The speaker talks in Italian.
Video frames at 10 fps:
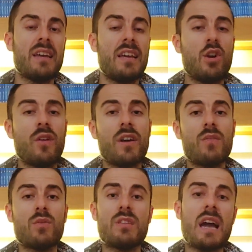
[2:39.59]
il governo
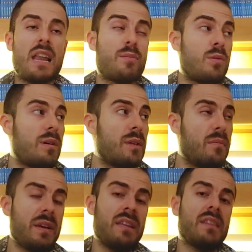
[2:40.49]
mondiale
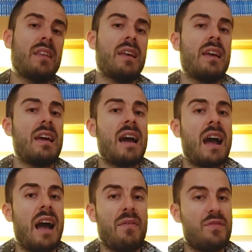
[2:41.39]
probabilmente
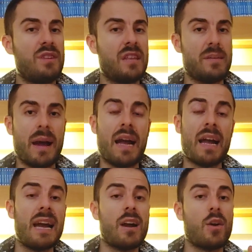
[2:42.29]
a fine
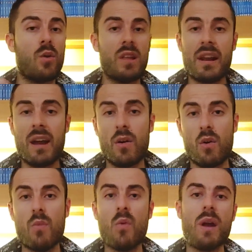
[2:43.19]
manga crollerà o
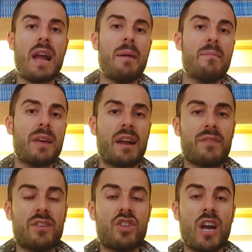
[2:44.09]
comunque cambierà
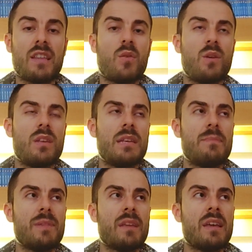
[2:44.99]
facciata, quindi